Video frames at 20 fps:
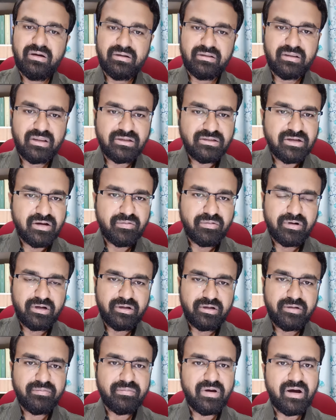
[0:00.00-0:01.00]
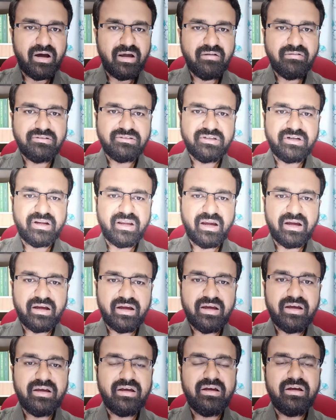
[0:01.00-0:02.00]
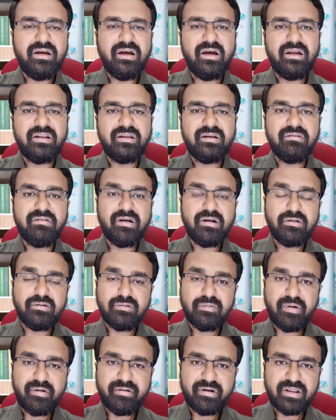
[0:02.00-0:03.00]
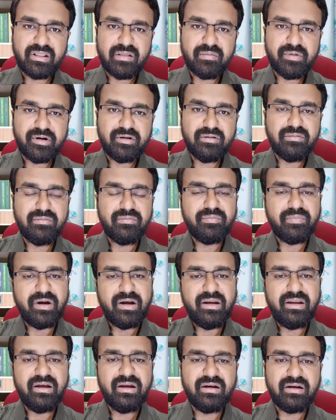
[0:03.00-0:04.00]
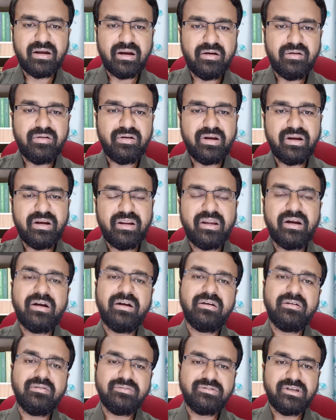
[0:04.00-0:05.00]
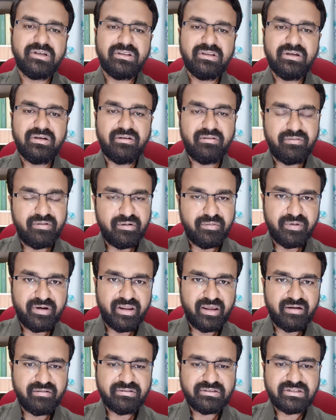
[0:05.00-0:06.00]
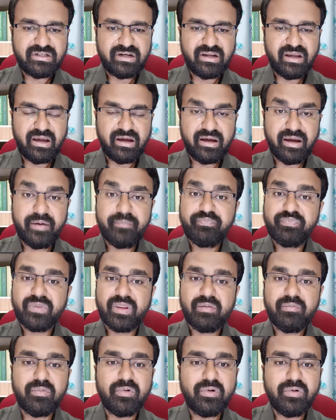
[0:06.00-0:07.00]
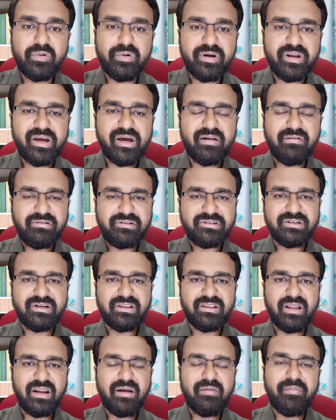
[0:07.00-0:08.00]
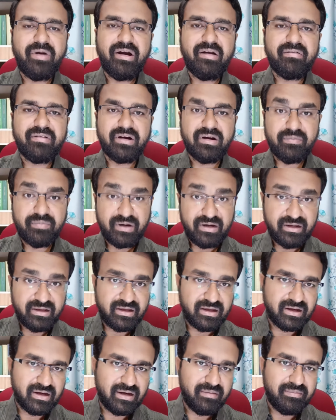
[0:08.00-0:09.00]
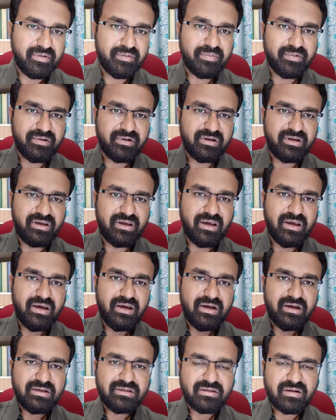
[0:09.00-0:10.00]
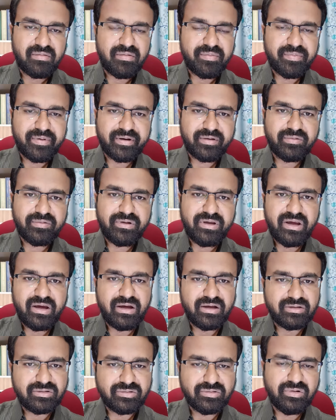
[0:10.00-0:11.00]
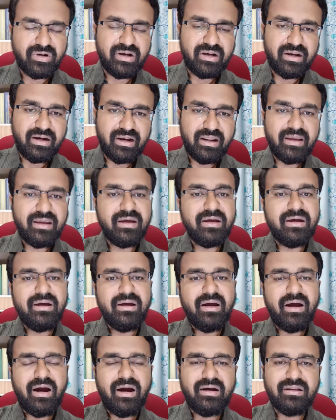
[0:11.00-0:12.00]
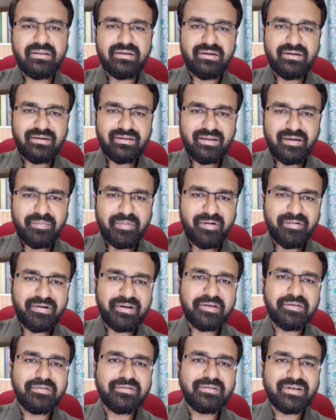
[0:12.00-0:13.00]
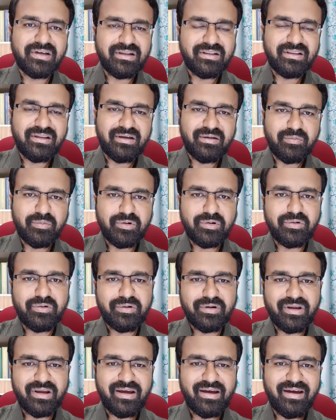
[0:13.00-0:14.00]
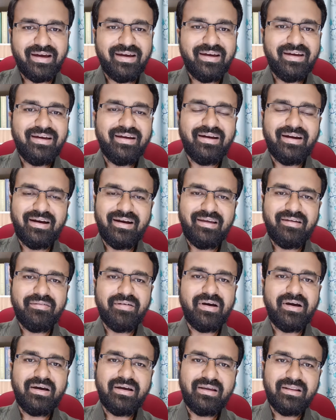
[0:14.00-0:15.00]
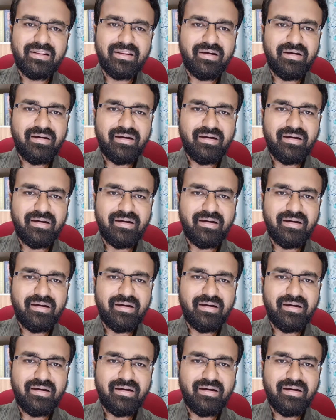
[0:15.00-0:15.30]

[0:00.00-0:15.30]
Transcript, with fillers: தஞ்சாவூர்லேயும் அறிவிச்சிருக்காங்க திருவாரூர் மாவட்டத்தில் மட்டும் பள்ளிகள் கல்லூரிகள் இரண்டுக்கும் சேர்த்து விடுமுறை அறிவிச்சிருக்காங்க முன்கூட்டியே அறிவிச்சிட்டதுனால மாணவர்கள் பள்ளிக்கு கிளம்பி போய் சிரமப்படக்கூடிய சூழல் இல்லை அடுத்து தீபாவளிக்கும் சேர்த்து முன்கூட்டிய லீவாக இந்த